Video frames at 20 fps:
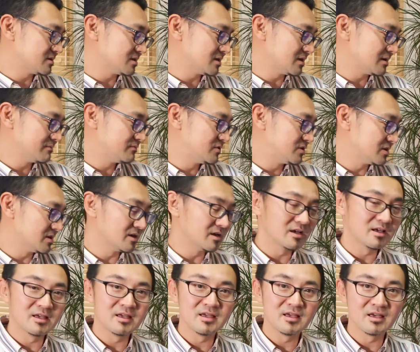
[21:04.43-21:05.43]
up
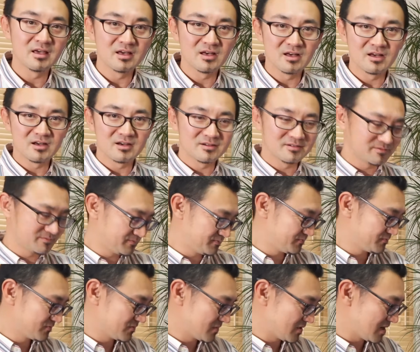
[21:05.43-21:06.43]
the hill
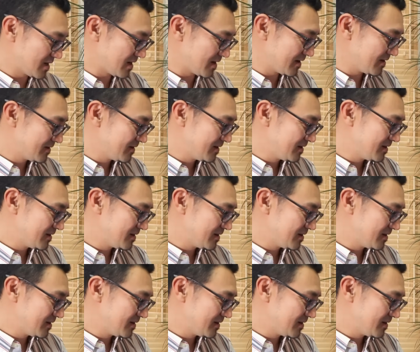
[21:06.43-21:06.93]
は